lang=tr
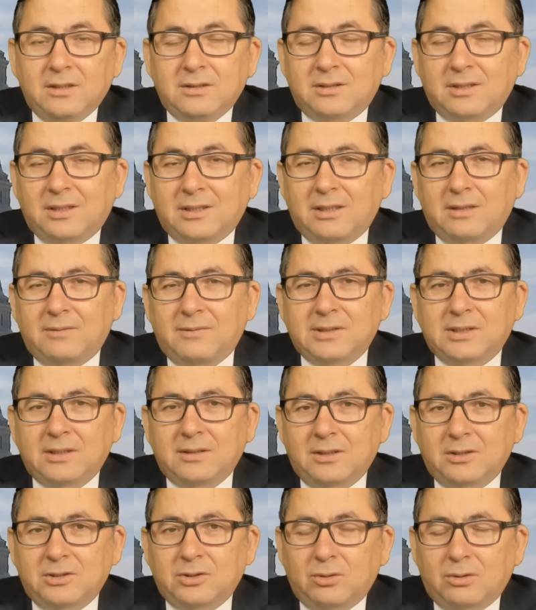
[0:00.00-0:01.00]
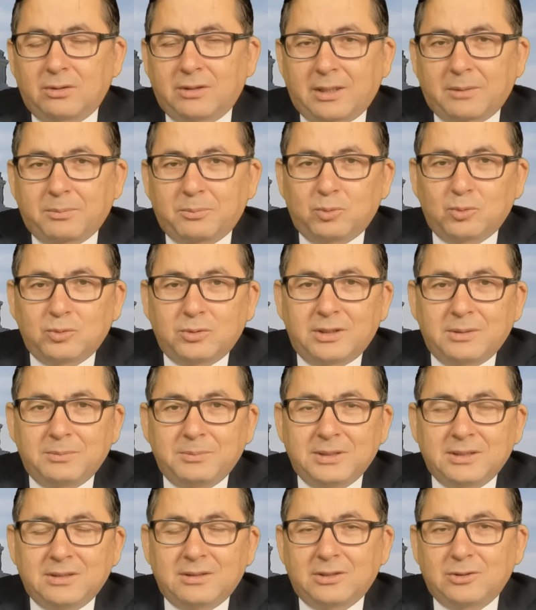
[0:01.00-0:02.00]
Sıradan vatandaşlar olarak bunları
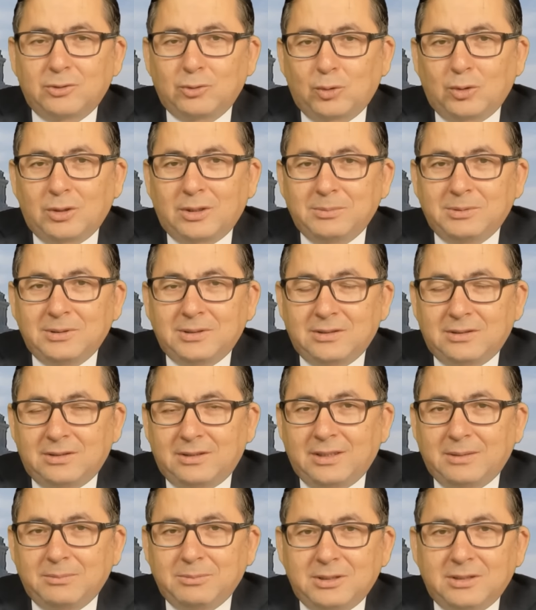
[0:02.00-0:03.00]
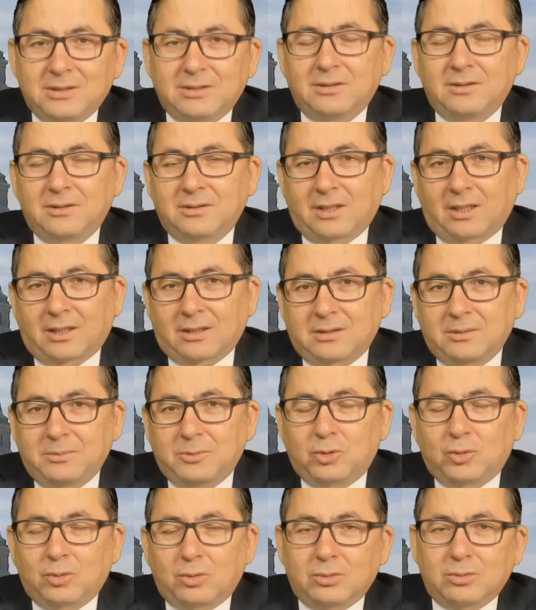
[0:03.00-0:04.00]
biz nasıl görebiliriz diyebilirsiniz. Haklı bir
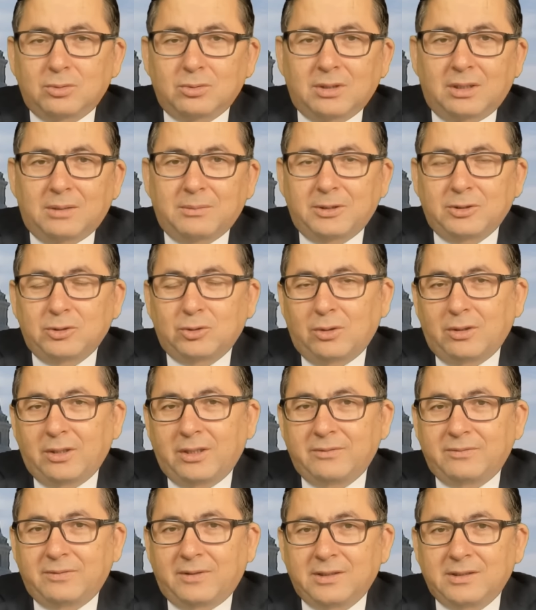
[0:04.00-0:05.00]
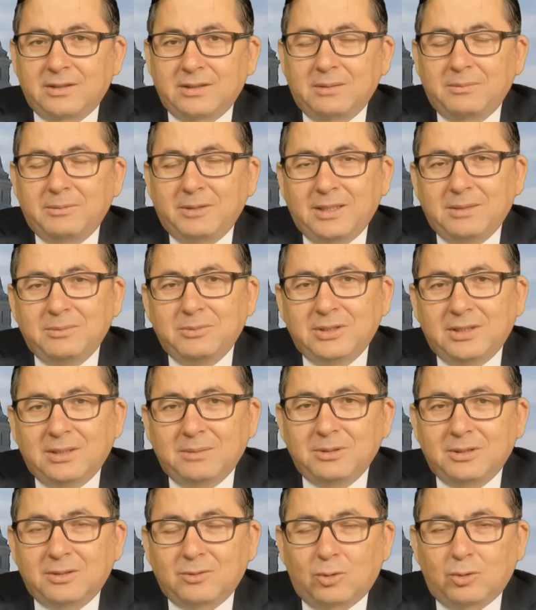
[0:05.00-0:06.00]
sorudur ama şöyle ifade edelim.
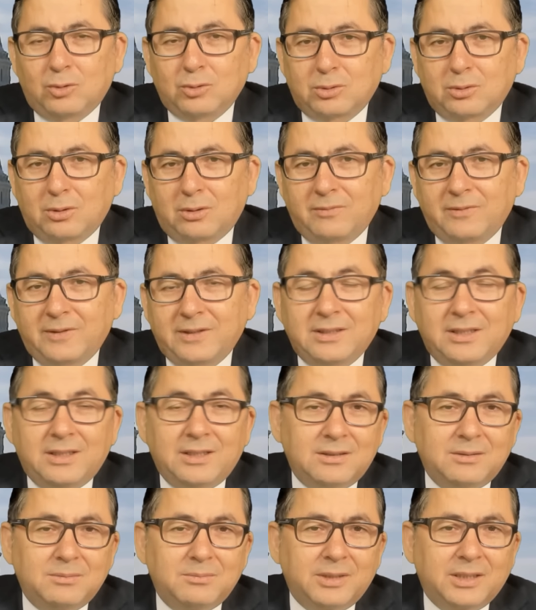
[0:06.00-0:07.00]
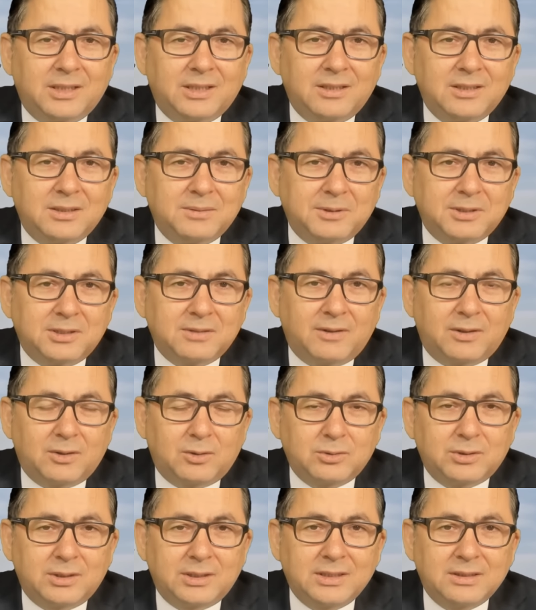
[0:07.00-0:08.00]
Elimizde bir kontrol ve denetim mekanizması var.
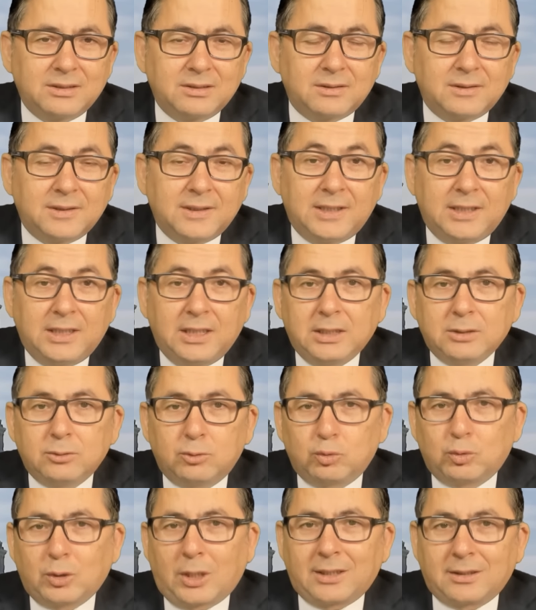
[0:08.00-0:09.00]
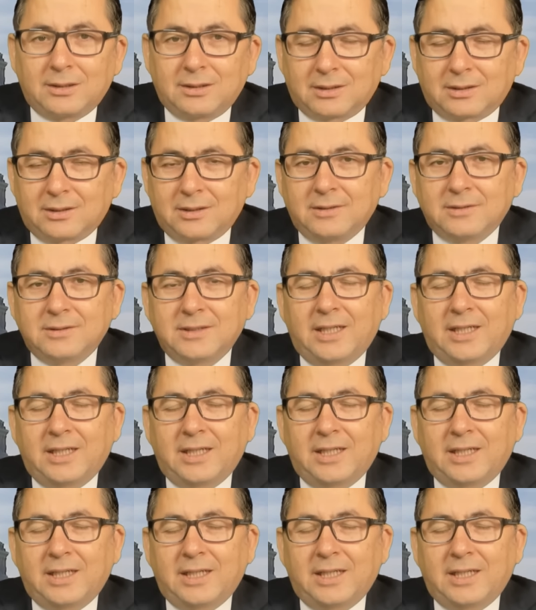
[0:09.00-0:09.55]
O da nedir? Tutarlılık.